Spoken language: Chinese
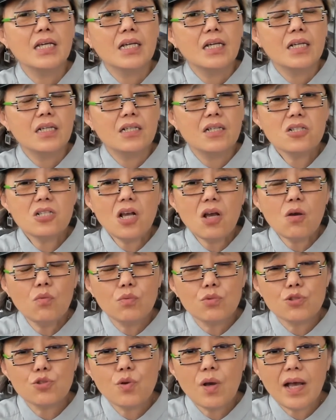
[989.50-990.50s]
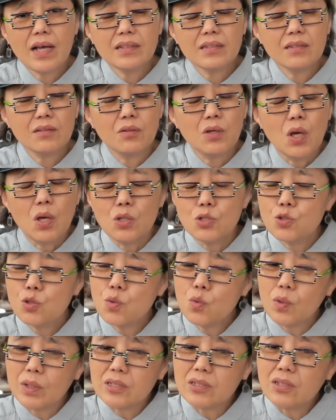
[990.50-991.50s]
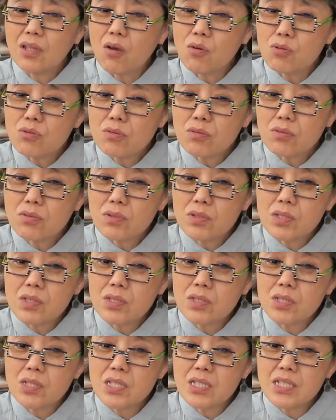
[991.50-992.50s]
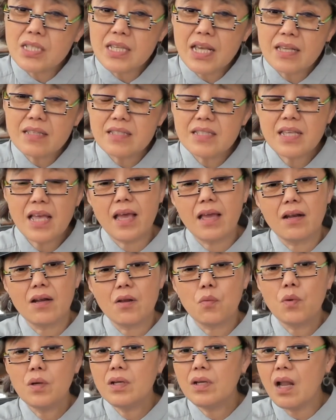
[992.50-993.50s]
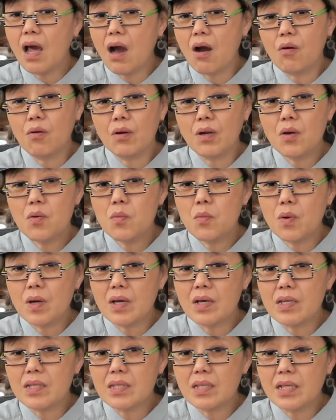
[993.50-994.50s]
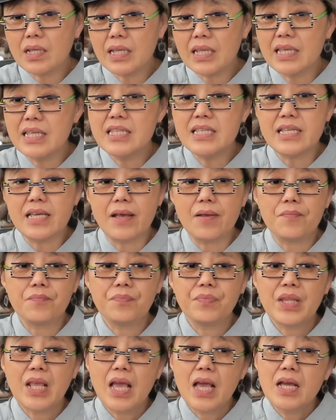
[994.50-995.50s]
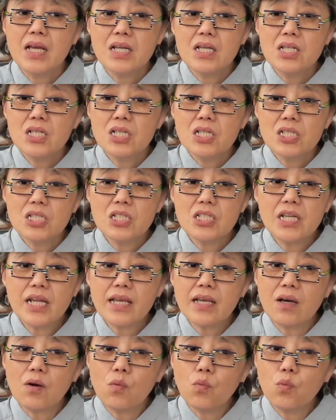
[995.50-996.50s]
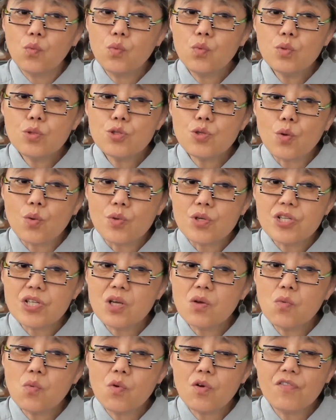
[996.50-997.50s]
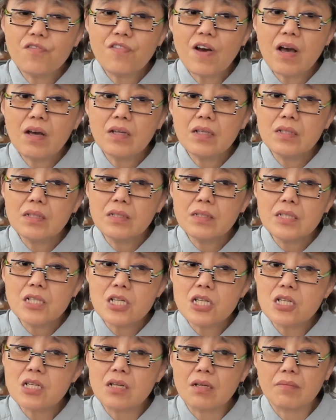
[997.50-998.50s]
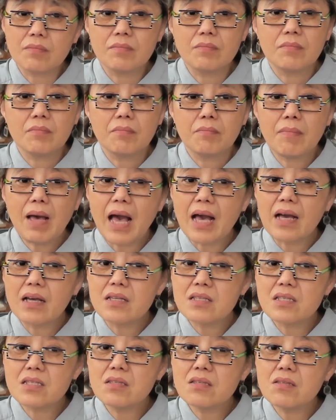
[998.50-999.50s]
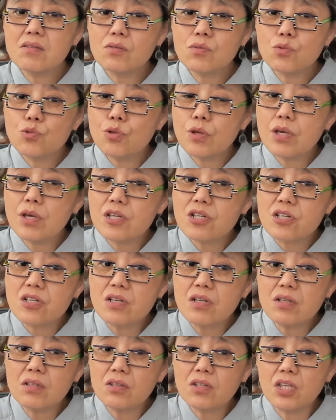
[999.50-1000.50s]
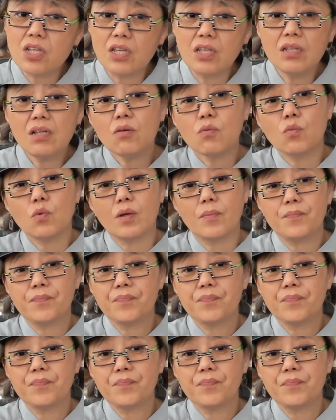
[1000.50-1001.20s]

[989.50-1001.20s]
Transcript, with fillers: 何赵武说啊，说我到。现在我老了，我理解这个五种生活方式，马克思确实提到过，